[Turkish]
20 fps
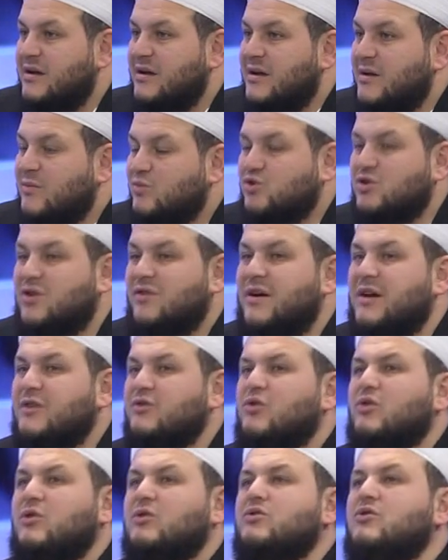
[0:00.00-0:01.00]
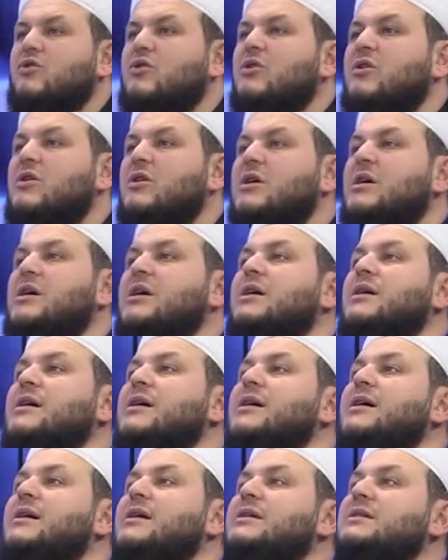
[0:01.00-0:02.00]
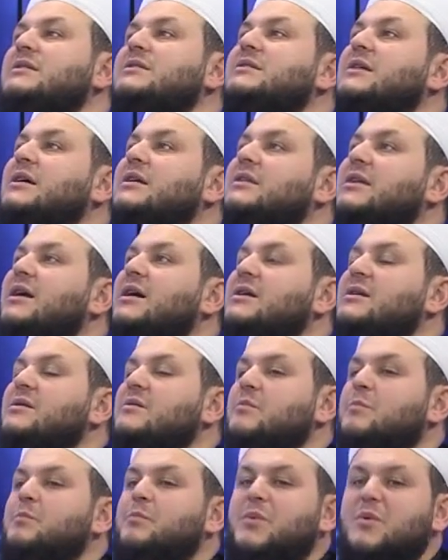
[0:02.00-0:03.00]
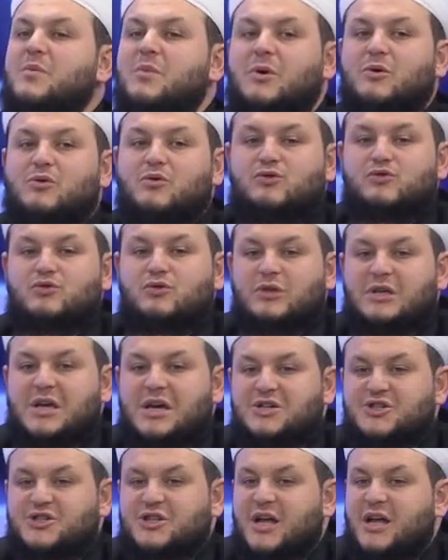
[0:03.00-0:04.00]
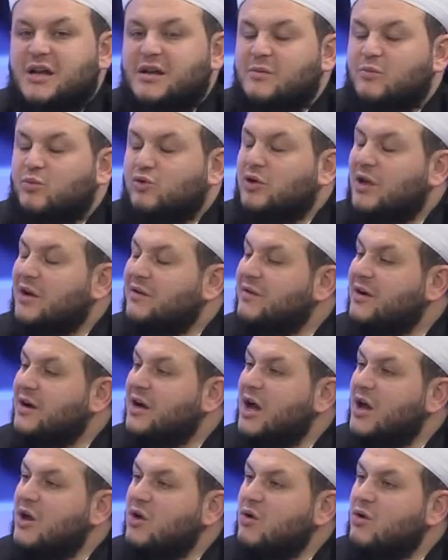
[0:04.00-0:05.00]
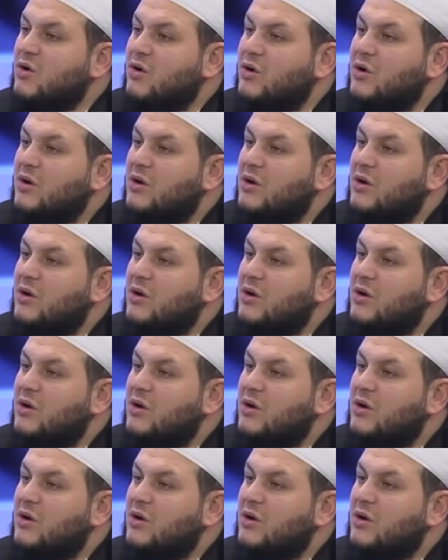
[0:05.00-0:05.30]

Bu sefer ne oluyor? E, insanlar bir bakıyorsun gençler bu tarafa kayıyor.